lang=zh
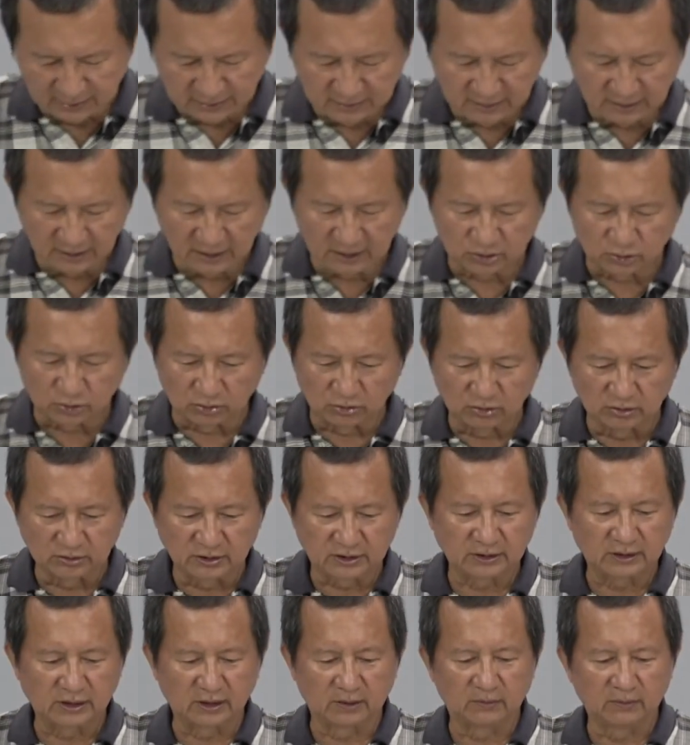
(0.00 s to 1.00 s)
那锁螺
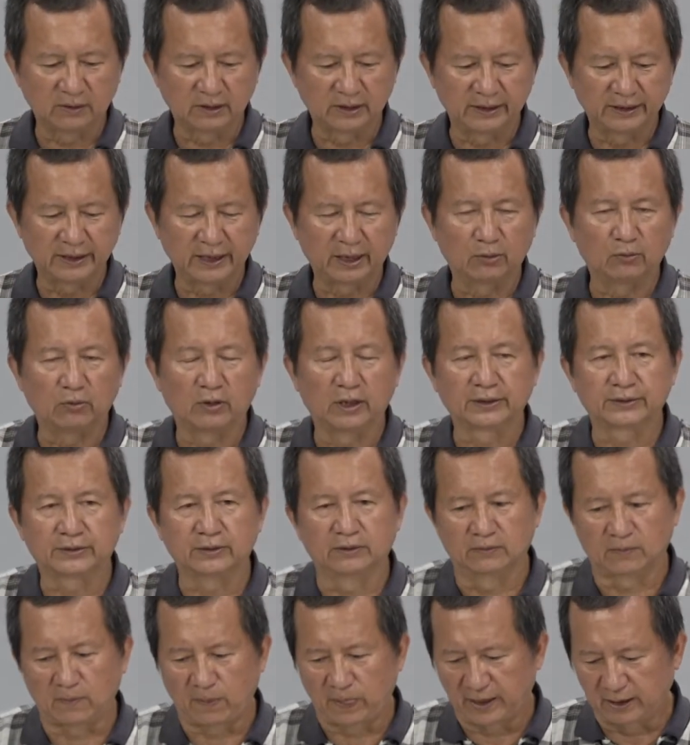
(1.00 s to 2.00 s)
丝的话呢，要挖
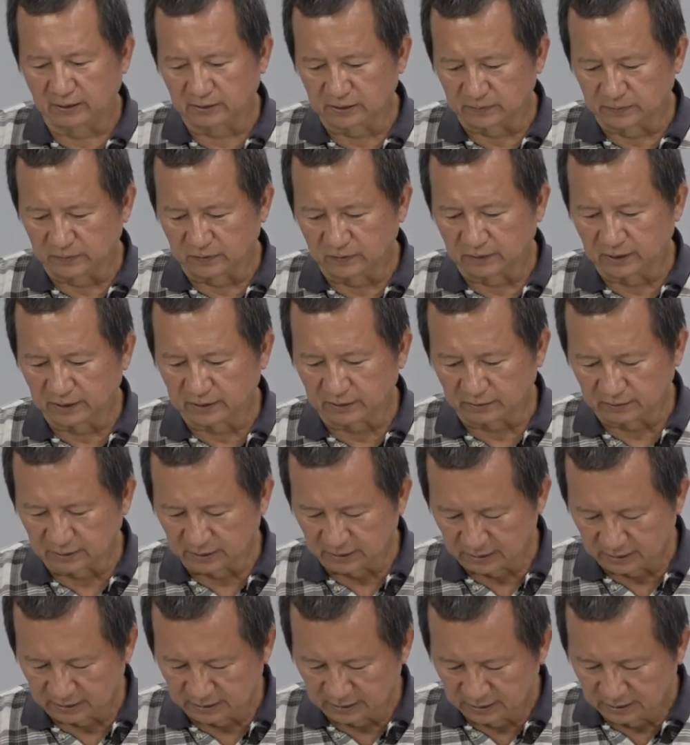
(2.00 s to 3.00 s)
洞，要怎么挖洞
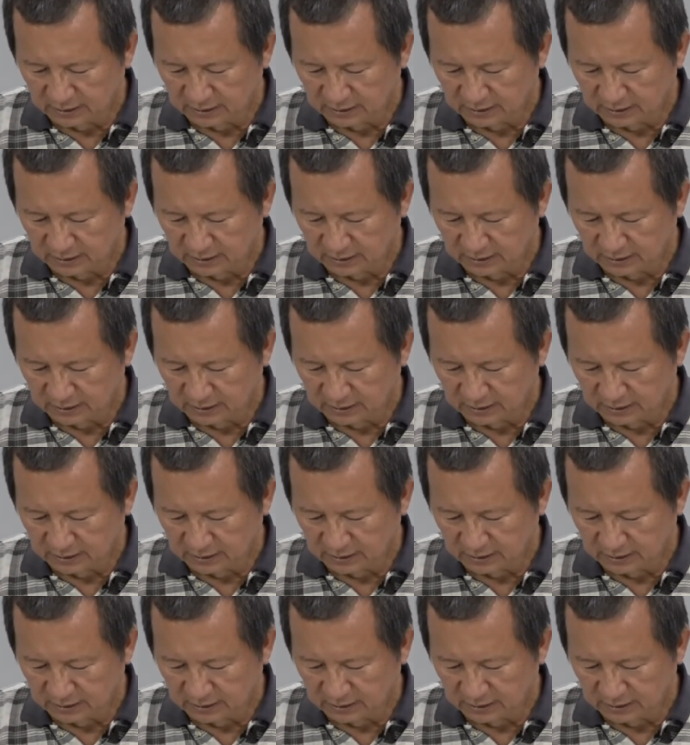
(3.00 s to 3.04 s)
呢？